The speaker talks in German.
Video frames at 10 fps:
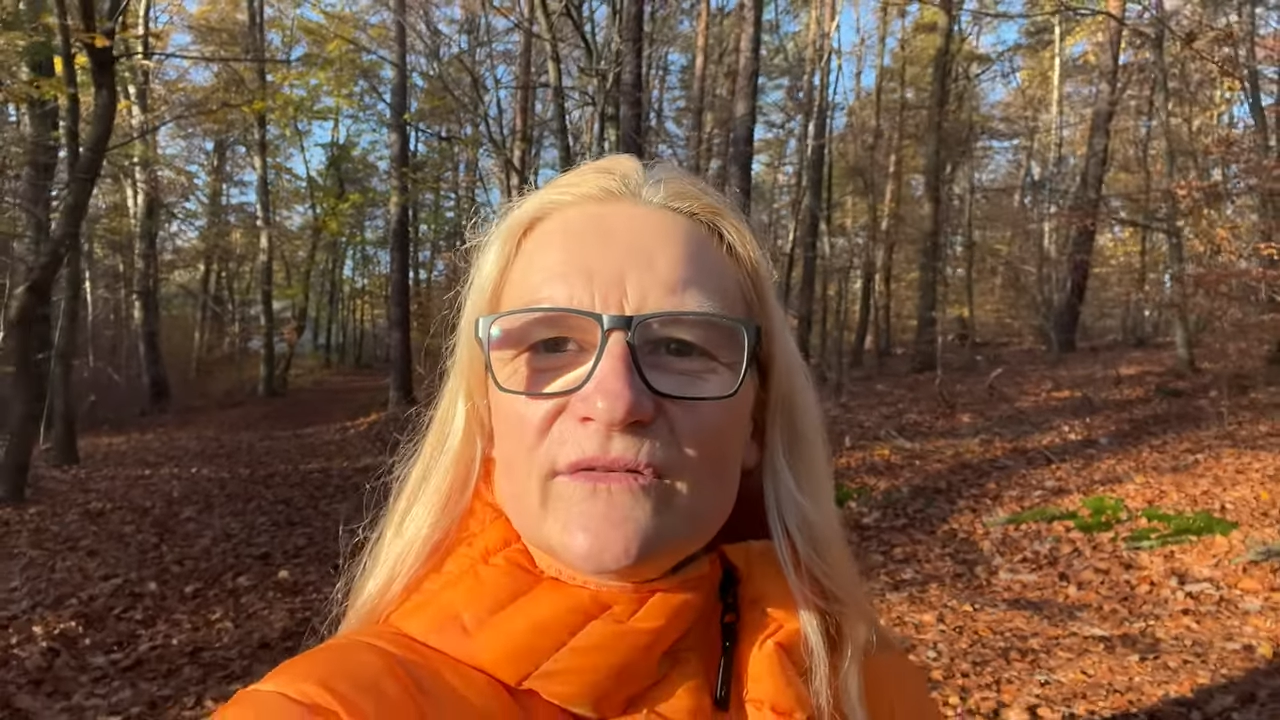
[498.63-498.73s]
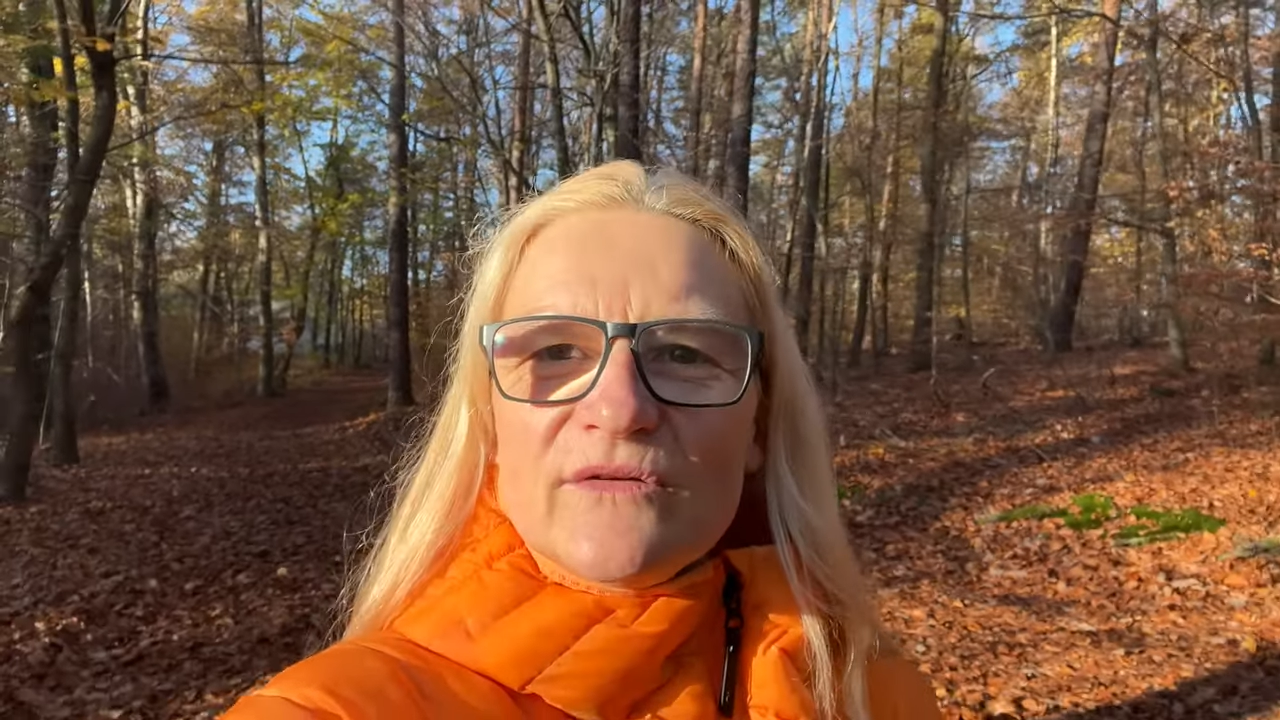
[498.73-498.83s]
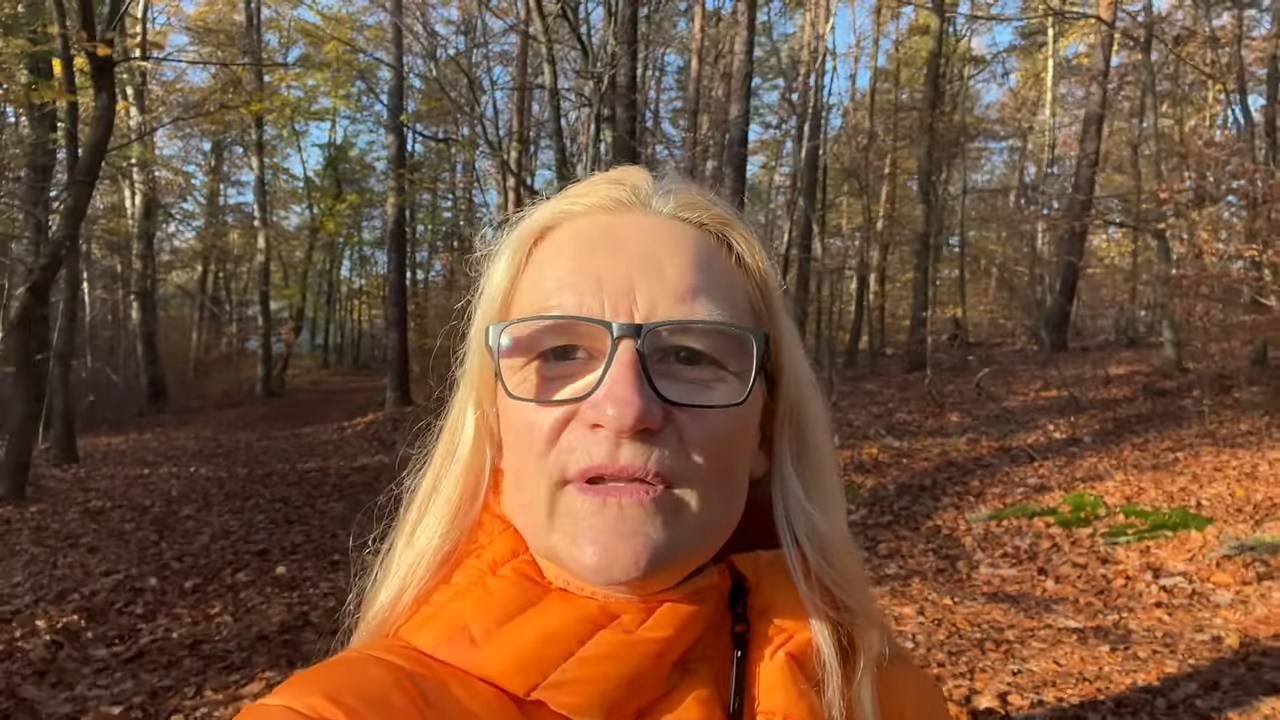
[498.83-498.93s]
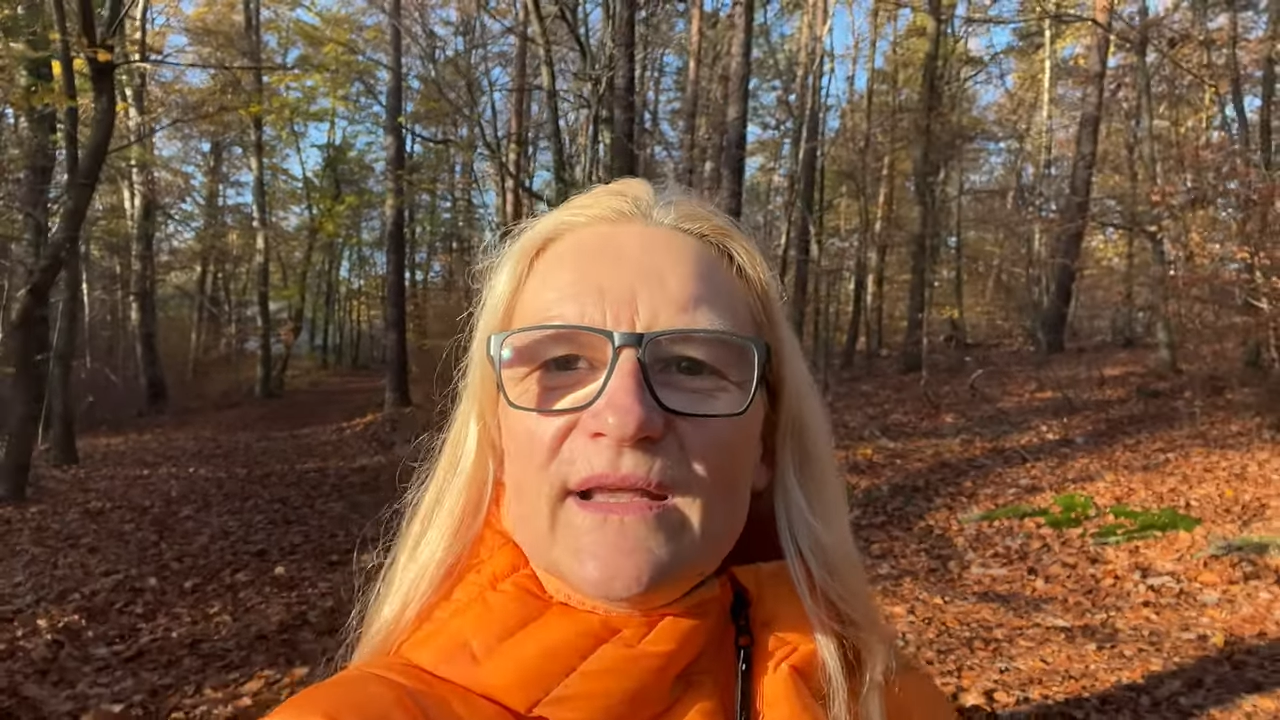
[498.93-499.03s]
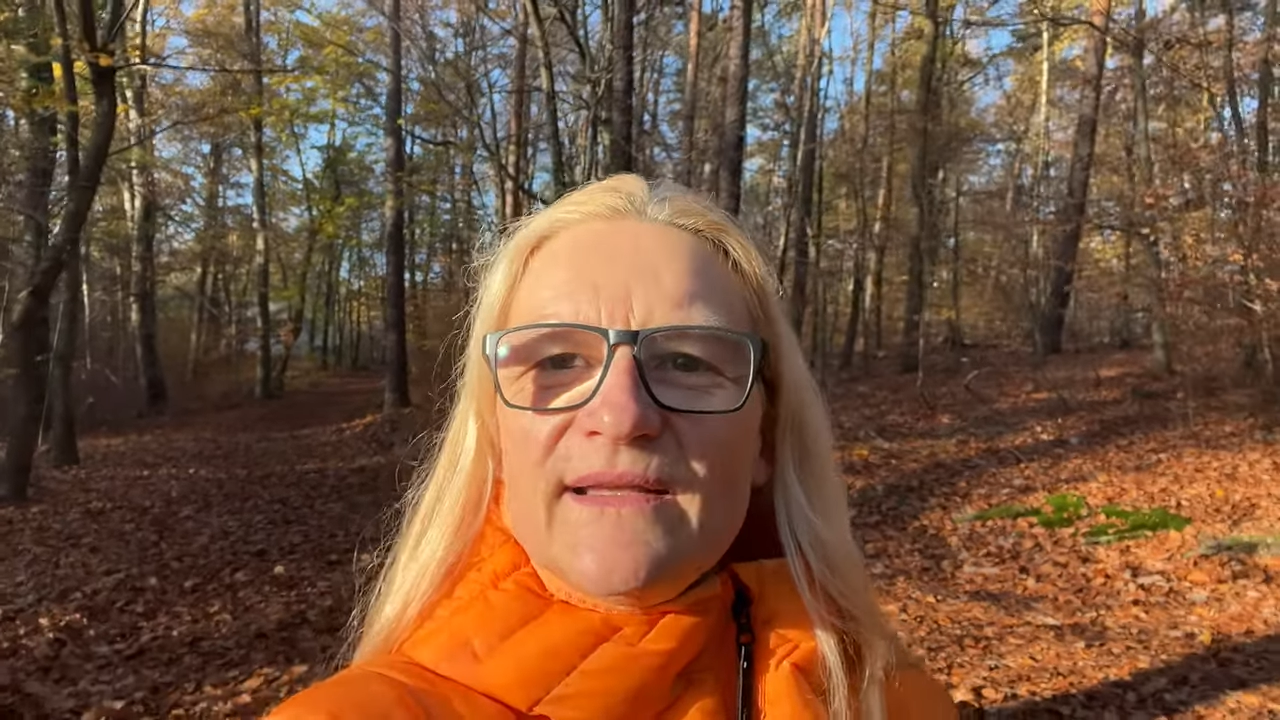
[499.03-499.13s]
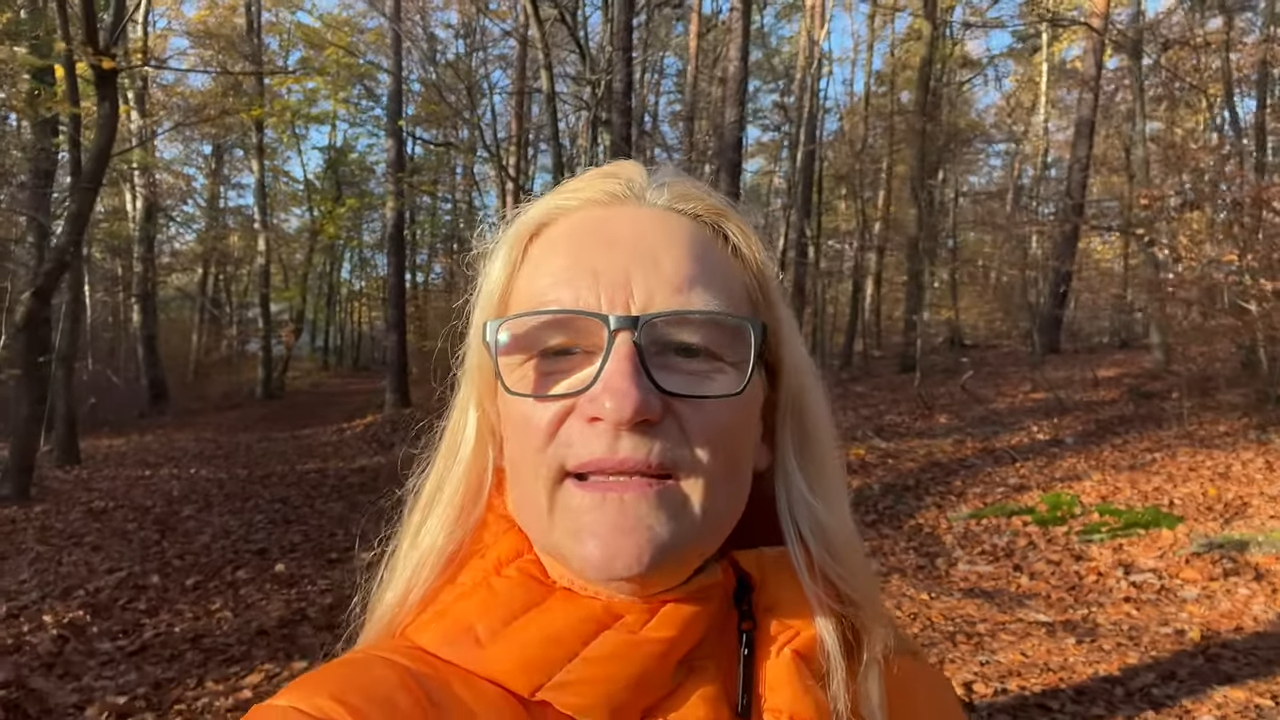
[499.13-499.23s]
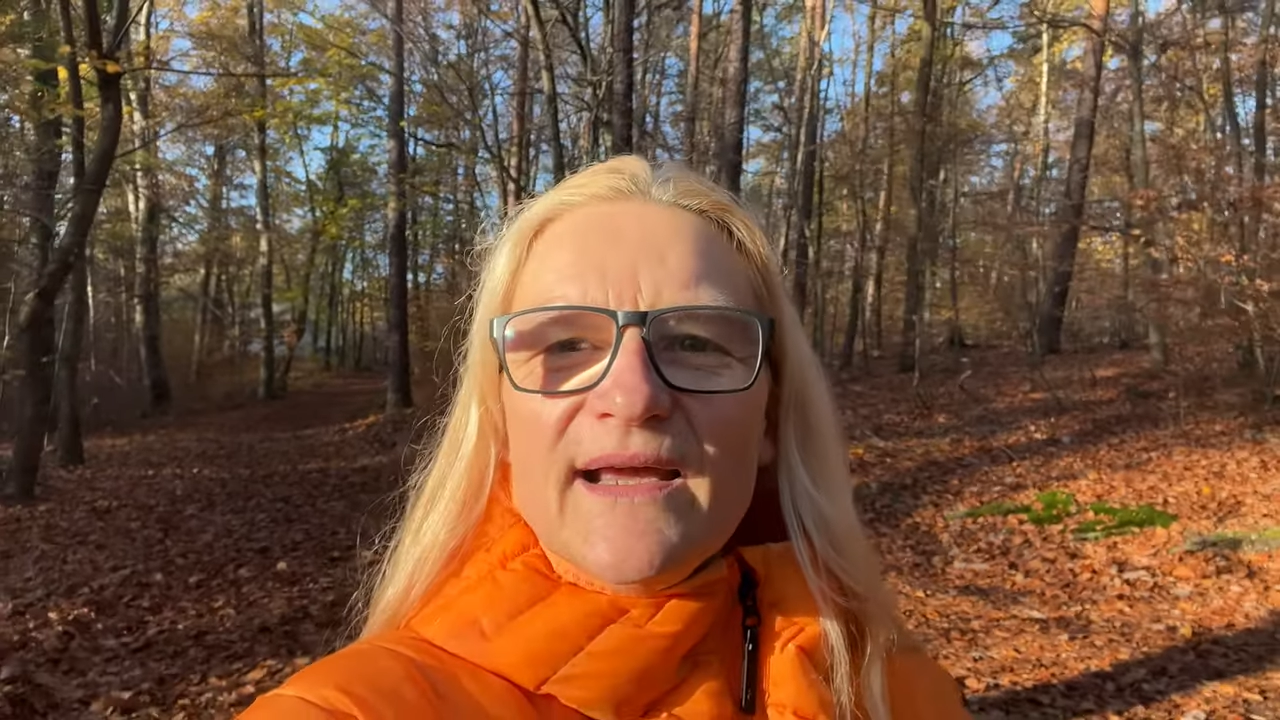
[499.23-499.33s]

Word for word: sondern die